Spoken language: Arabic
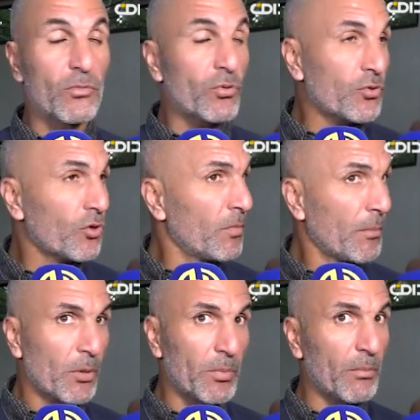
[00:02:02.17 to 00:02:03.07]
توجور لو
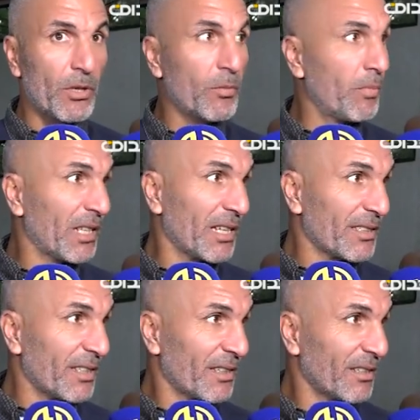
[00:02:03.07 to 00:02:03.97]
ميم بروبليم اون
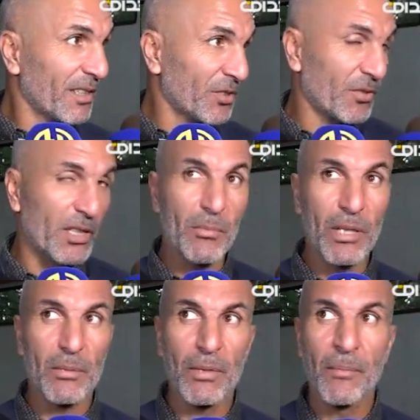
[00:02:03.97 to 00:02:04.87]
بالاريتي ياك شفت حنا
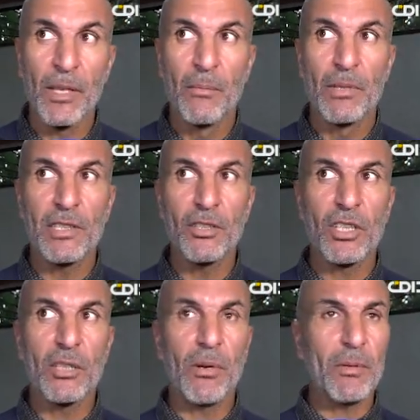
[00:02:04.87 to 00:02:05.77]
بالك مازال اون
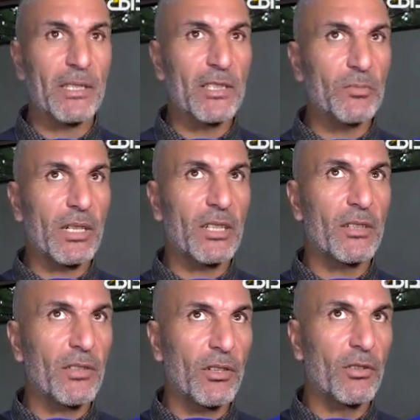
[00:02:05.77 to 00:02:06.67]
ايكيب ما كانتناش بالك
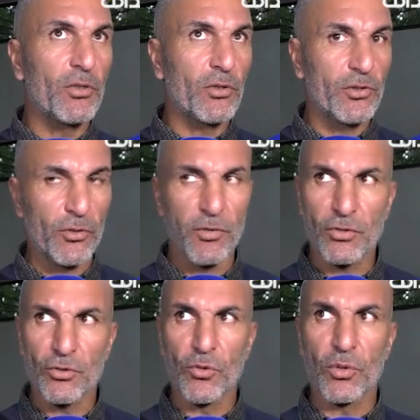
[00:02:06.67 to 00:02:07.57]

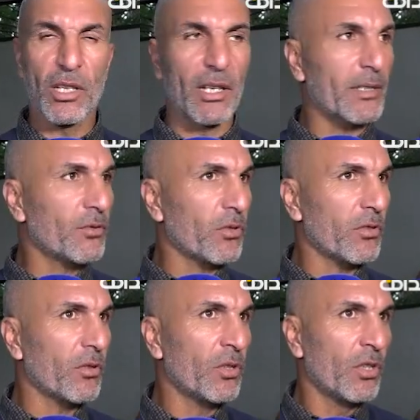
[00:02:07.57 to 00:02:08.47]
سيرفاس جو ولا تو
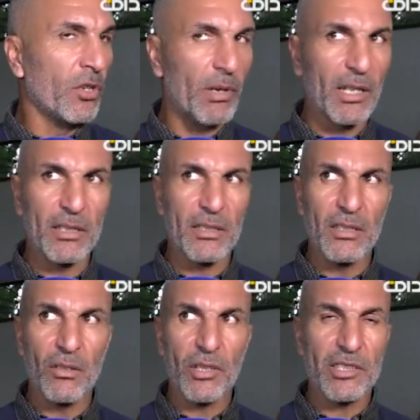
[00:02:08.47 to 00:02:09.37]
طون اون
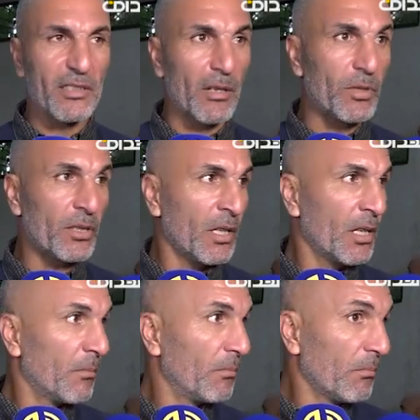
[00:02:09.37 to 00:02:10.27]
بالاريتي اون كيسينا بيت
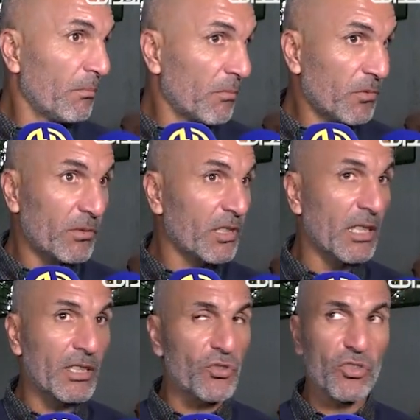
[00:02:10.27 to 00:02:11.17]

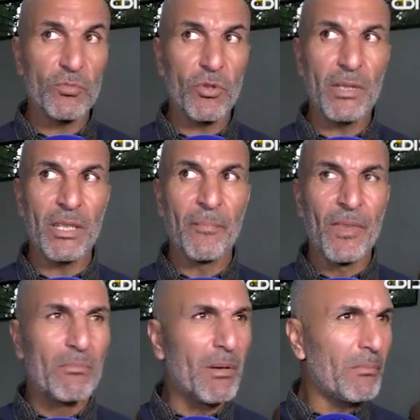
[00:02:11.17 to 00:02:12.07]
درنا دي شونجمون مي
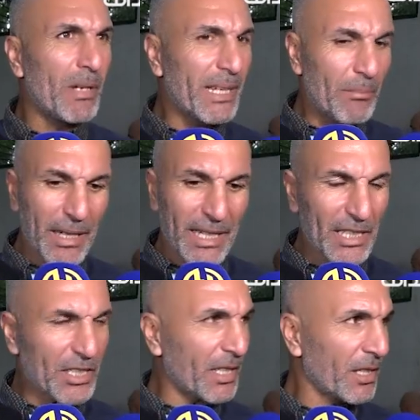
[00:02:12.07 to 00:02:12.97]
ما
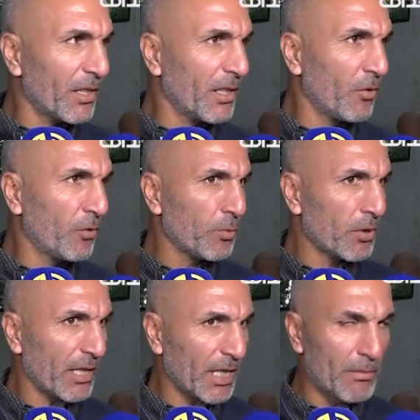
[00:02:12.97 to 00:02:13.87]
لقيناش هذاك
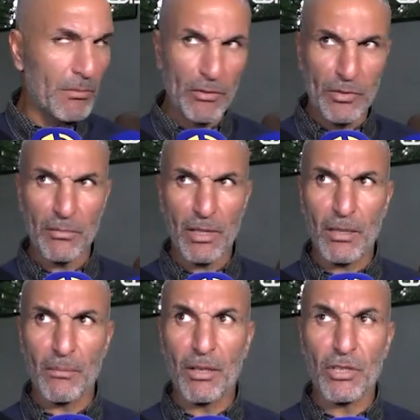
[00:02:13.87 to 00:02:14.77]
الفوتبول تاعنا كيما موالفين
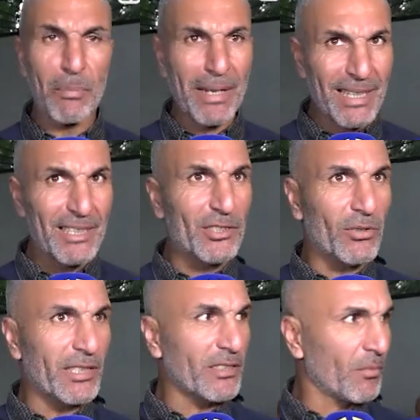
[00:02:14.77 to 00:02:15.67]
ما اون با كري دي
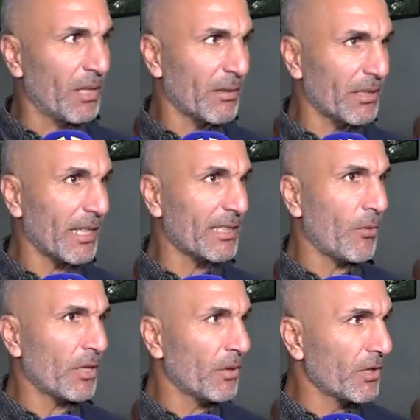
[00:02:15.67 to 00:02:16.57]
زوكازيون بالك تحتنا
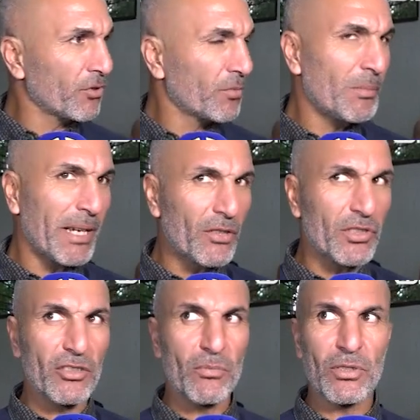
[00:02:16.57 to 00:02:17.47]
واحده ولا زوج مي ما
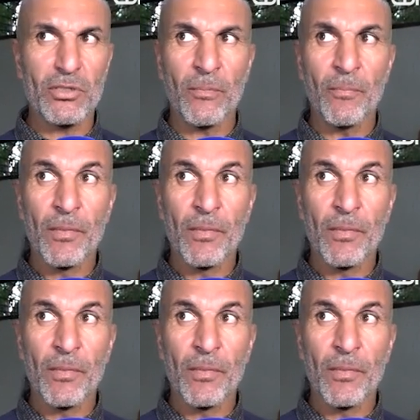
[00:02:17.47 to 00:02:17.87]
كانوش 100%